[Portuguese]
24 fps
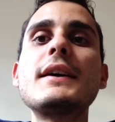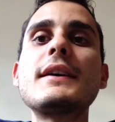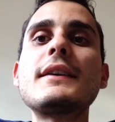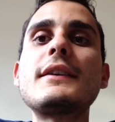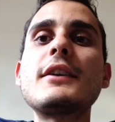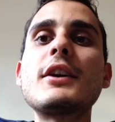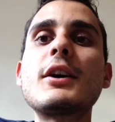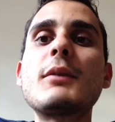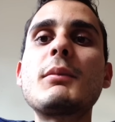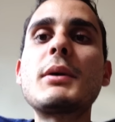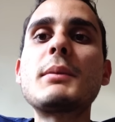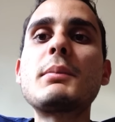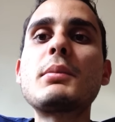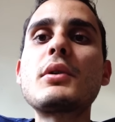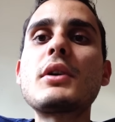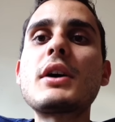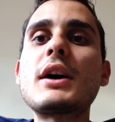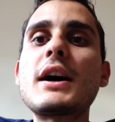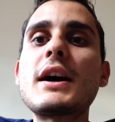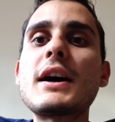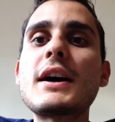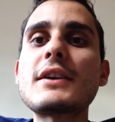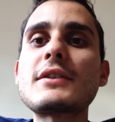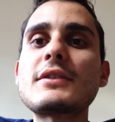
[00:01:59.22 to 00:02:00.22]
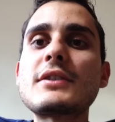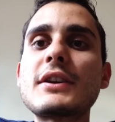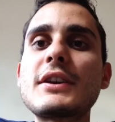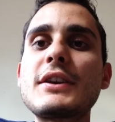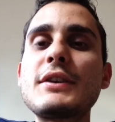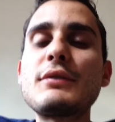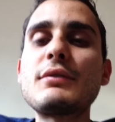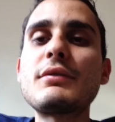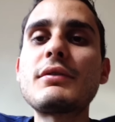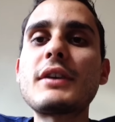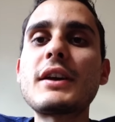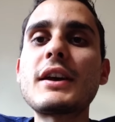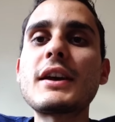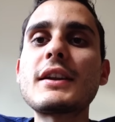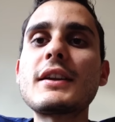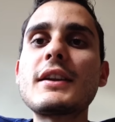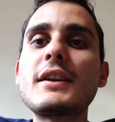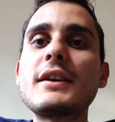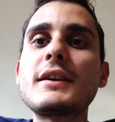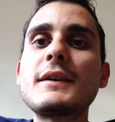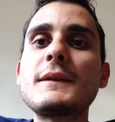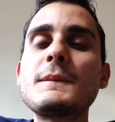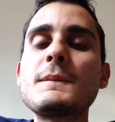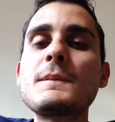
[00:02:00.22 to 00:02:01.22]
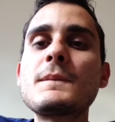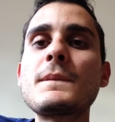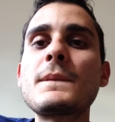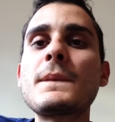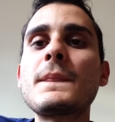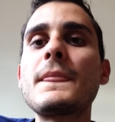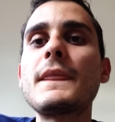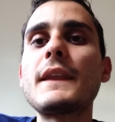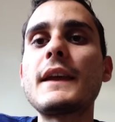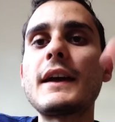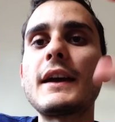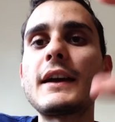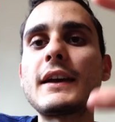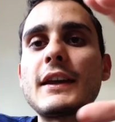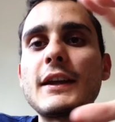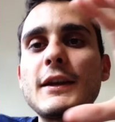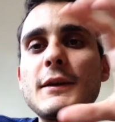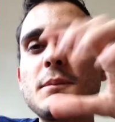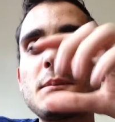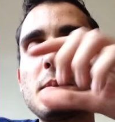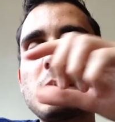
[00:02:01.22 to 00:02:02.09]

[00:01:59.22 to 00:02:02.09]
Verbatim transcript: Que é uma borracha que veda é aquele